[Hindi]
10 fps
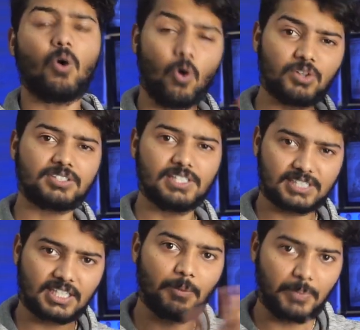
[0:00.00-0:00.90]
और सीन
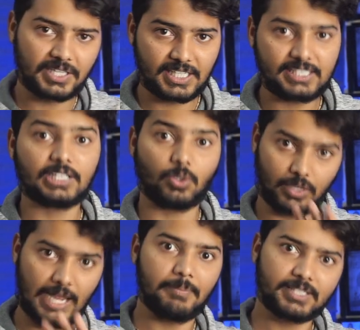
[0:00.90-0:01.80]
से कंपेयर किया जाए तो
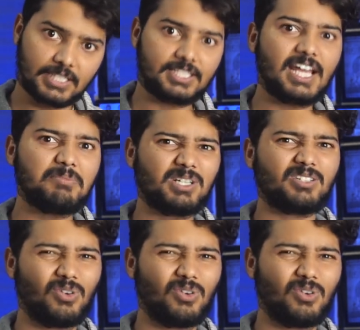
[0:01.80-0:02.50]
क्लाइमैक्स अच्छा है बट